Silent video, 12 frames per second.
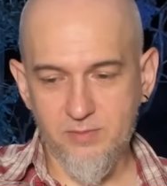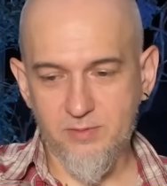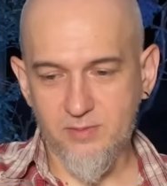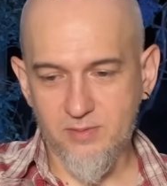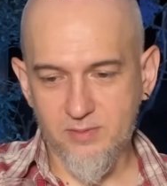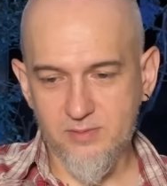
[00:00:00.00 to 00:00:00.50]
Тебе
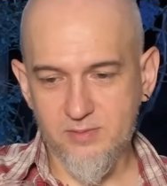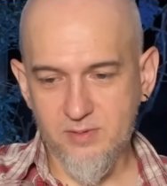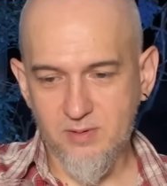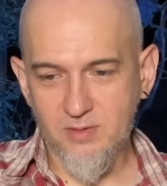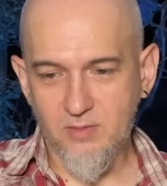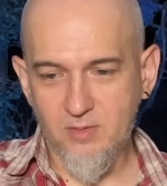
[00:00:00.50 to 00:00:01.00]
нравится.
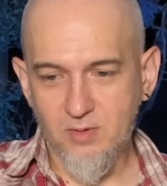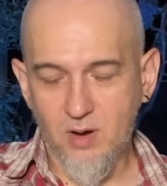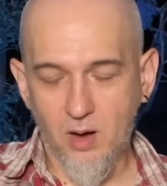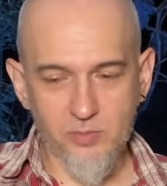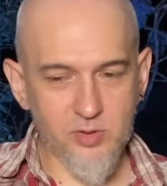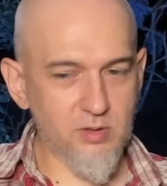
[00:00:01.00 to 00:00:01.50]

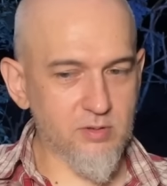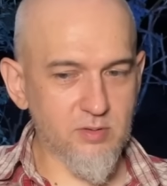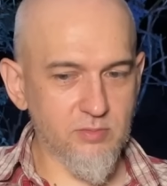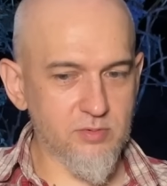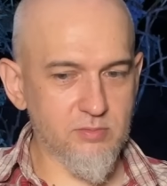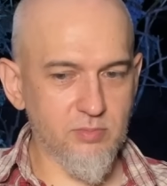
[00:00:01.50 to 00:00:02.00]
А мне
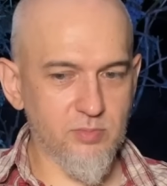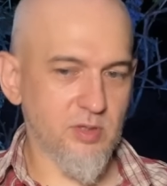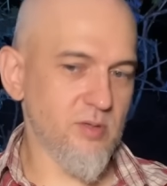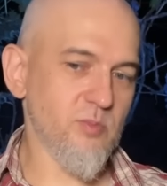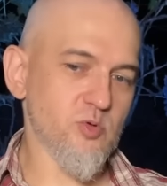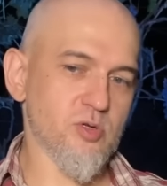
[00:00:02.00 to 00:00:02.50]
как-то вот, у
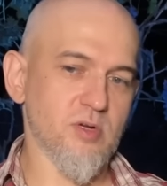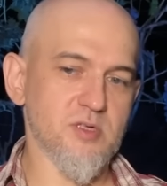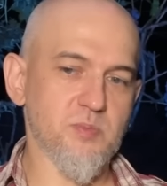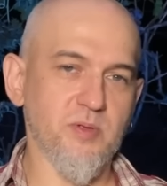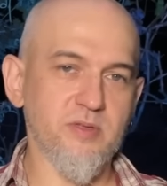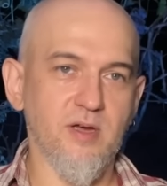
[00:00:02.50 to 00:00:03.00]
меня немножко
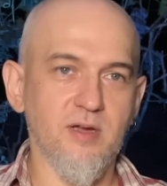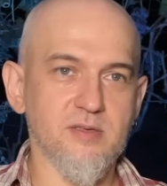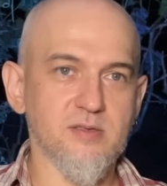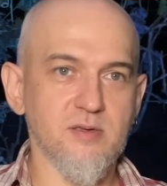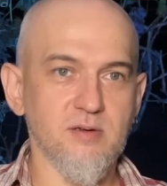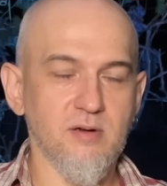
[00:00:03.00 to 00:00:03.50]

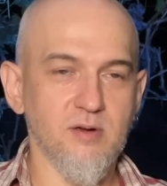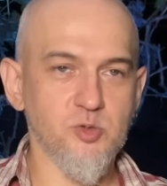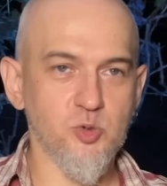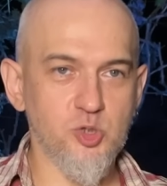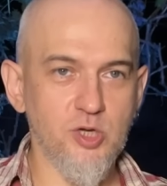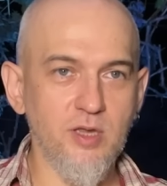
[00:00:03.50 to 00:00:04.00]
распадается
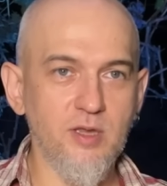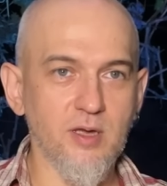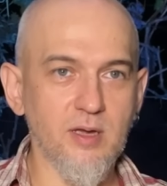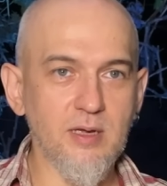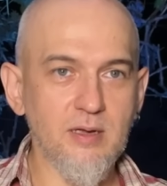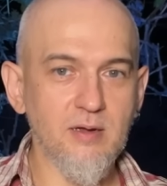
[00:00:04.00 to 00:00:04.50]

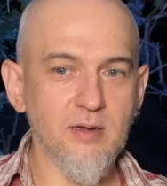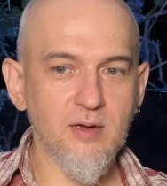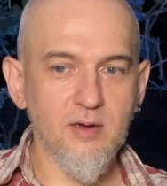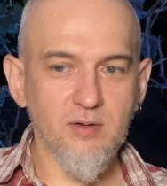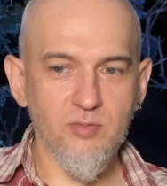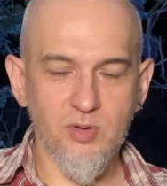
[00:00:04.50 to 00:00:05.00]
ощущение
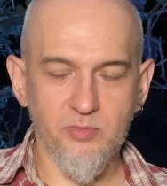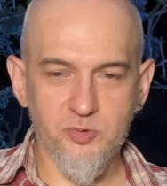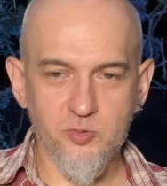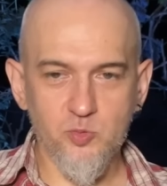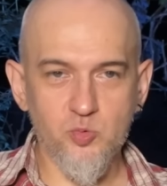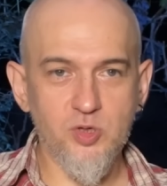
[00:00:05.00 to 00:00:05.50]
на
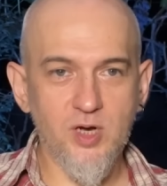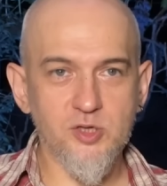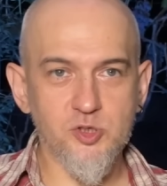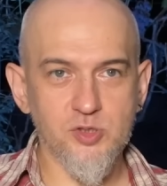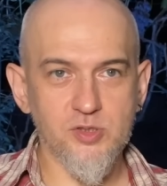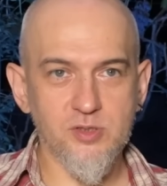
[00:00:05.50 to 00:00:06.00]
вот эту
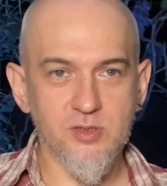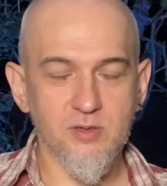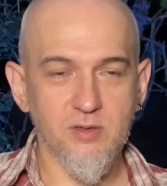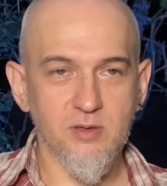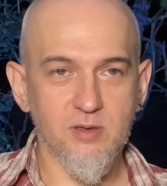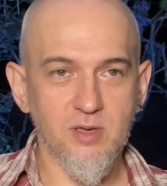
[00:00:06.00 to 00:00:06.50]
тяжесть
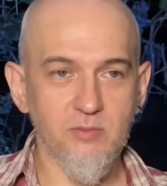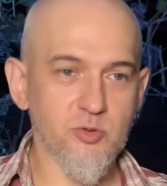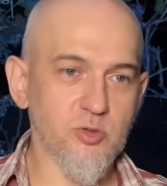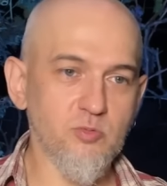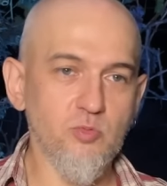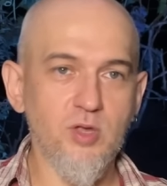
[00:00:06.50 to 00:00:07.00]
и
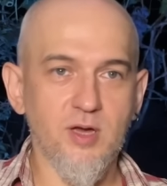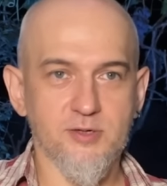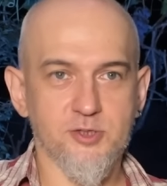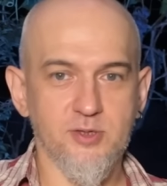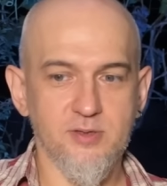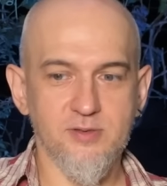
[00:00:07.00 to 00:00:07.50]
вот эту
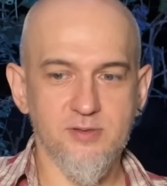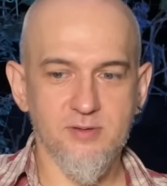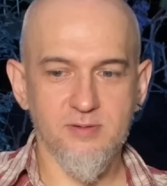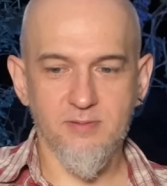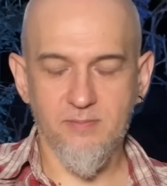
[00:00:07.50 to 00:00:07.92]
няшность.